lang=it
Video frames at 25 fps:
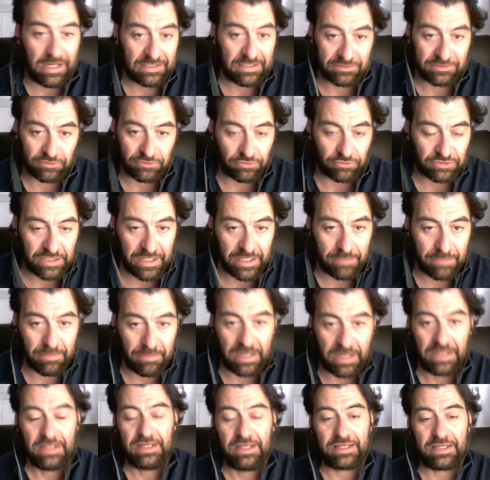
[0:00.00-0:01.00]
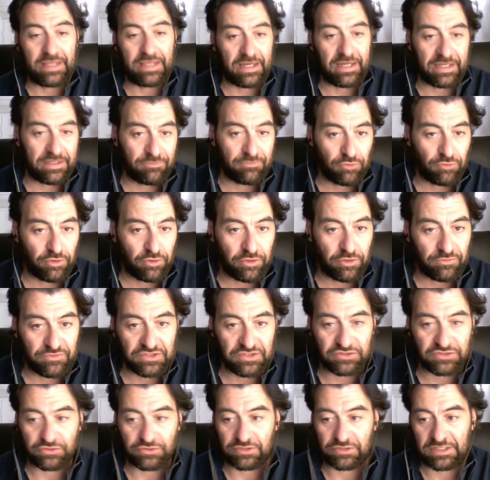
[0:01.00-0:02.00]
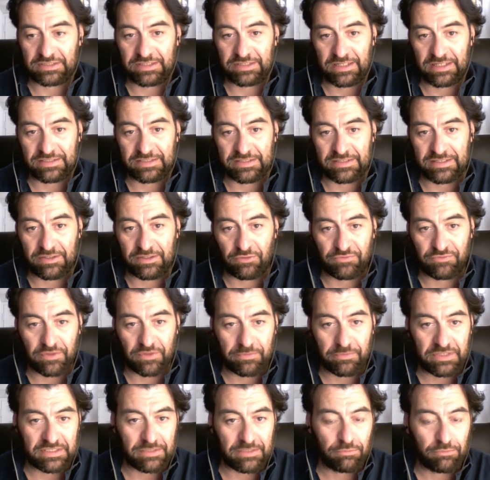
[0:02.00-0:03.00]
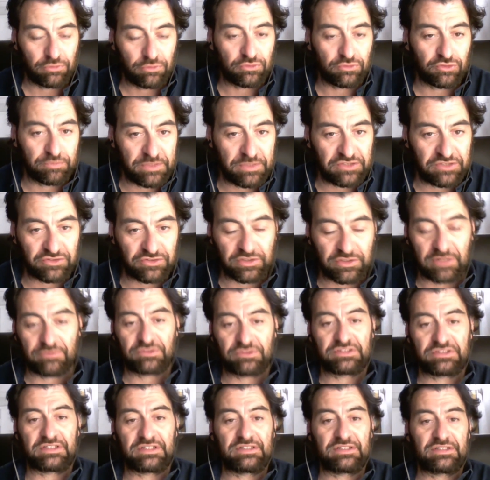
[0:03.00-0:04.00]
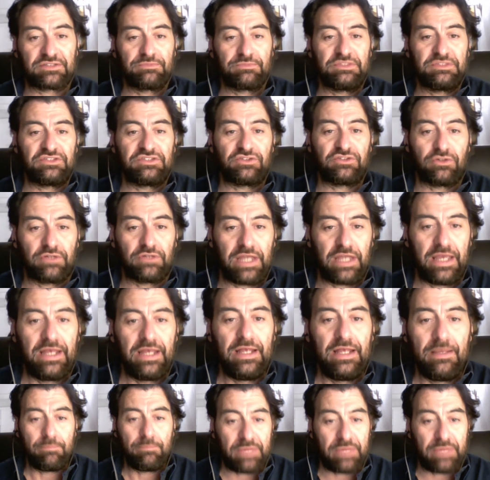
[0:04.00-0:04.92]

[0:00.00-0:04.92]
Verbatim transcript: altro tema che anche voi ho visto trattate ovviamente molto spesso nella vostra trasmissione,